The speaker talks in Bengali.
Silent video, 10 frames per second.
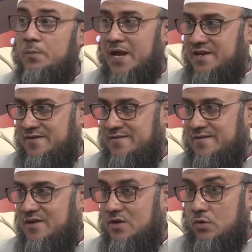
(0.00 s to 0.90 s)
বাইয়ে
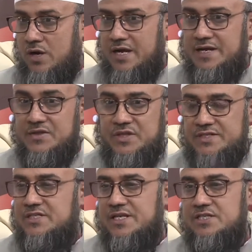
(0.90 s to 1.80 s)
কোরআনে নির্দেশ
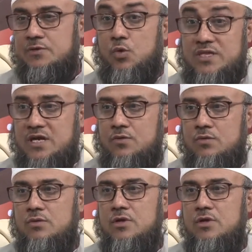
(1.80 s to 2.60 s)
দিয়েছেন ওয়াজারু